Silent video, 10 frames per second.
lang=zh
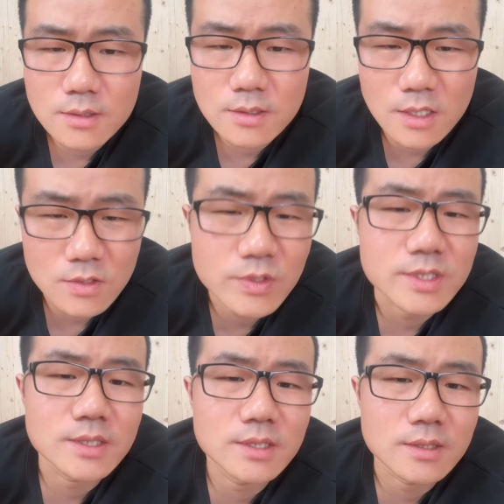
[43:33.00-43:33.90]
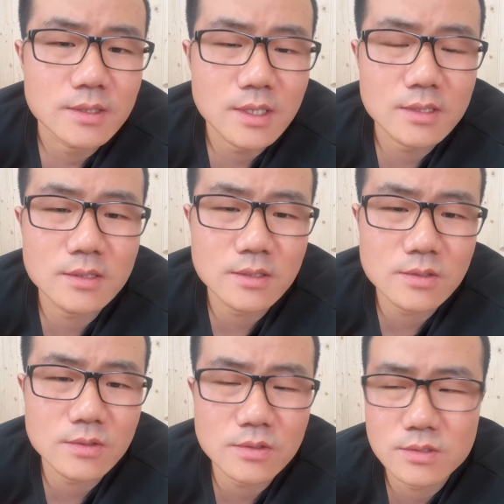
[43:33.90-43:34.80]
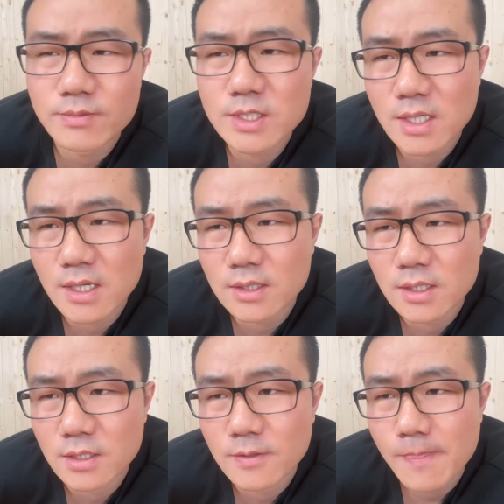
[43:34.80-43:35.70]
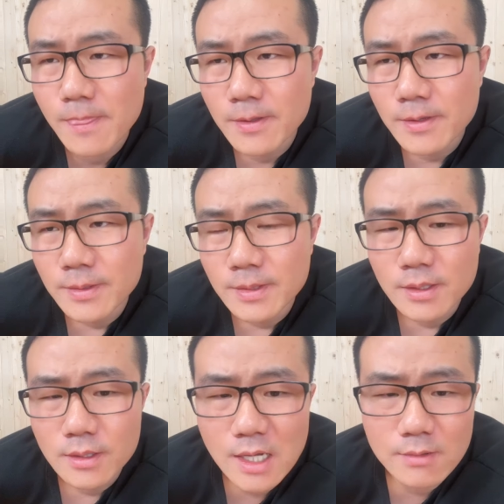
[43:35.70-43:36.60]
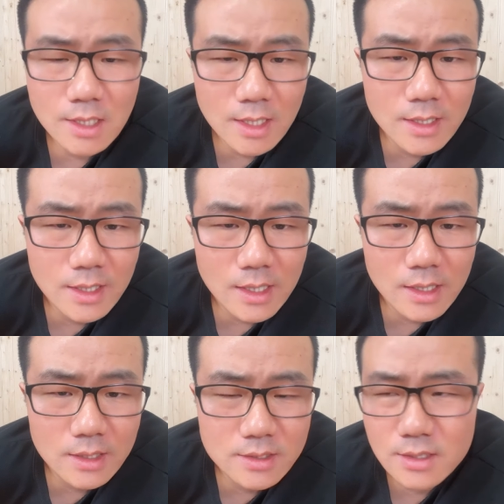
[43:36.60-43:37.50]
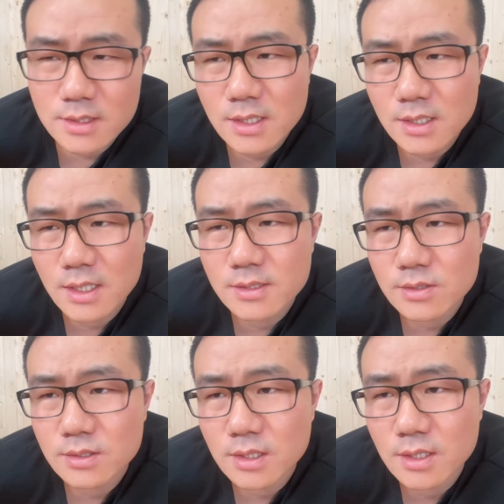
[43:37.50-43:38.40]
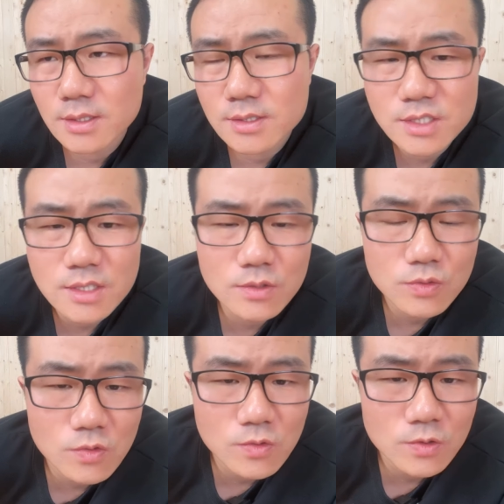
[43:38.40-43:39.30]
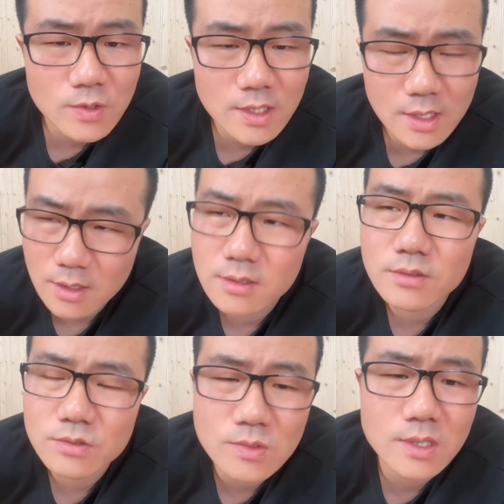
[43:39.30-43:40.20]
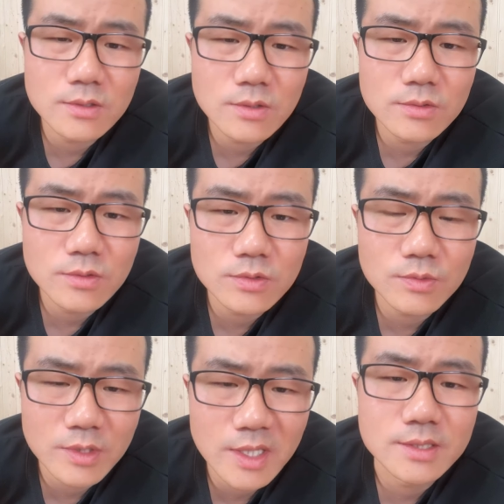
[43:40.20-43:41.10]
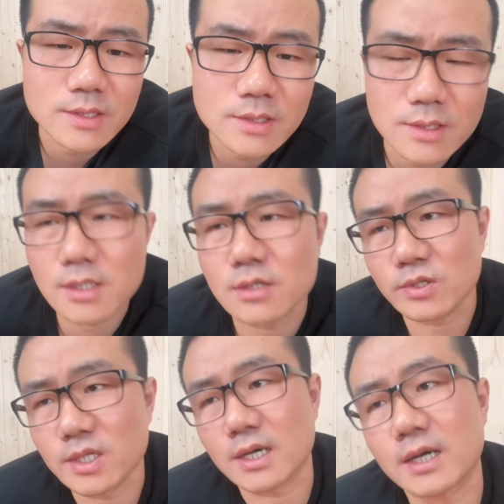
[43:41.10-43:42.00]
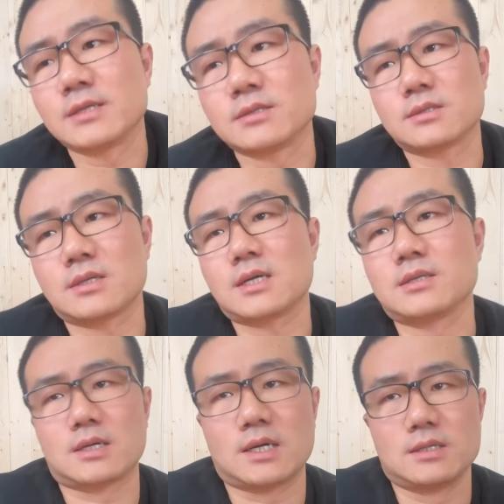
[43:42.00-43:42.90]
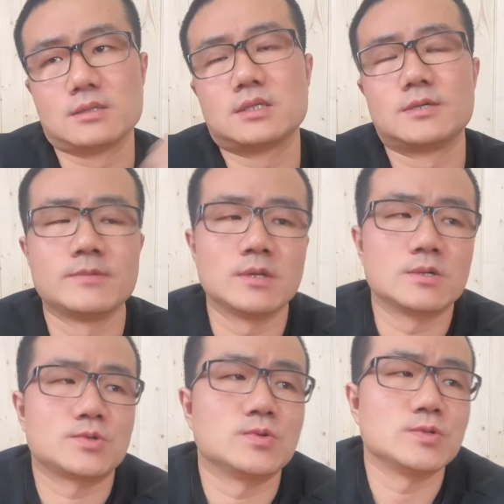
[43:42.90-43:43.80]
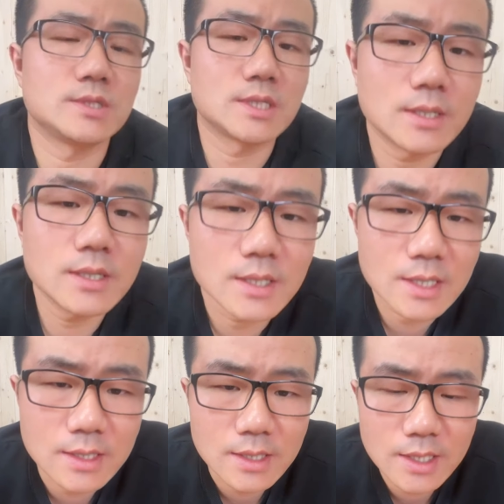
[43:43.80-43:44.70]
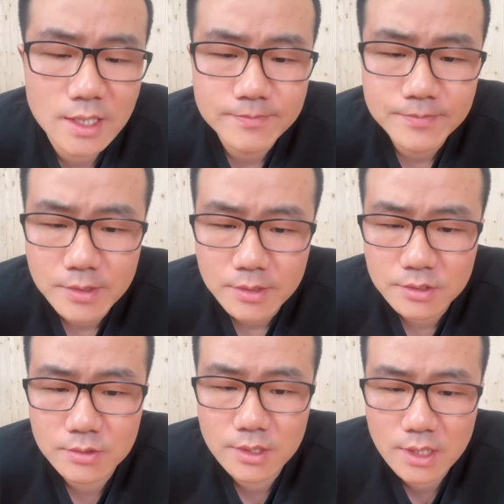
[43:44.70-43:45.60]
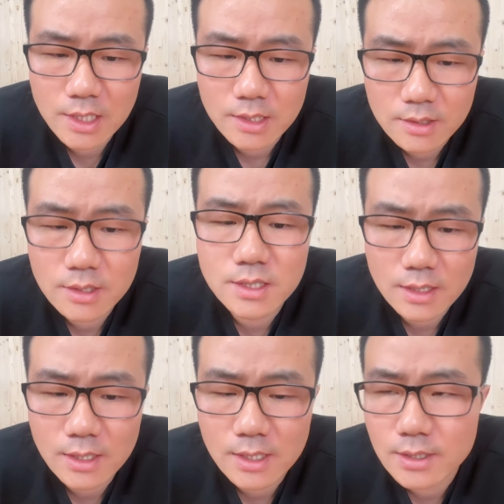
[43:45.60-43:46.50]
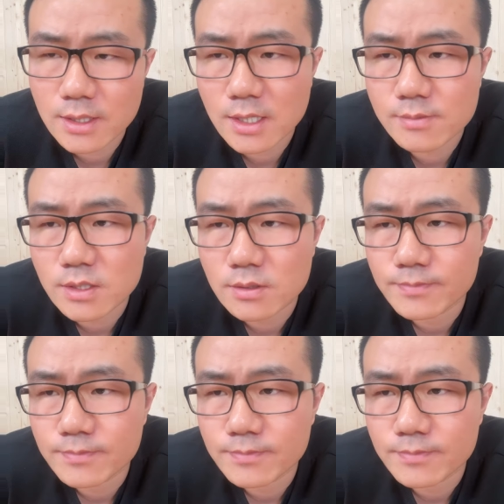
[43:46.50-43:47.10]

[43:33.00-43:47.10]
他就不行，他他这这这怎么讲呢？拉不下来脸儿啊！再者一点就是基础工作，他他他做的就就就不太行。你所以还得是啥呢？还得是出去历练历练，是不是这样？你得先历练历练嘛。